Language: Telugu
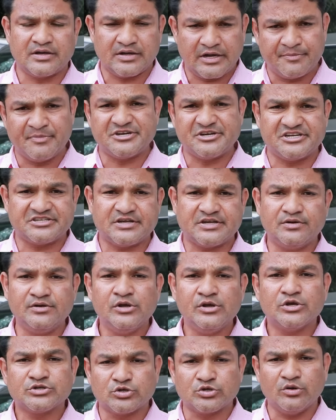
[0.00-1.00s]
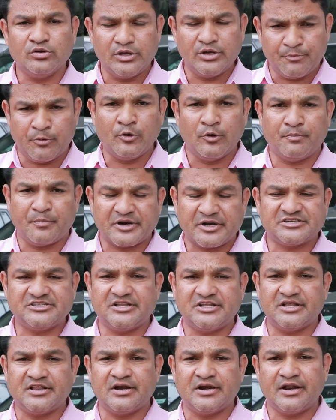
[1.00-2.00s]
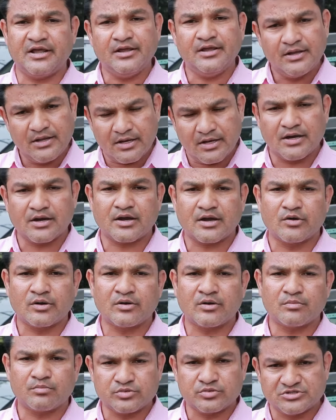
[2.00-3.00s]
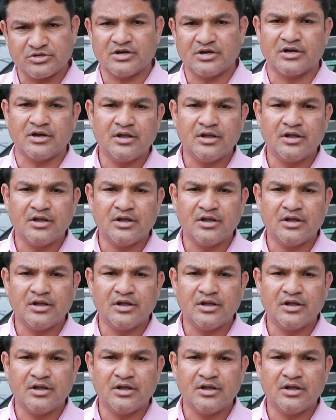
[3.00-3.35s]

అడ్మిట్ చేశారు సో ఇప్పుడు పరిస్థితి ఏంటంటే కొన్ని సో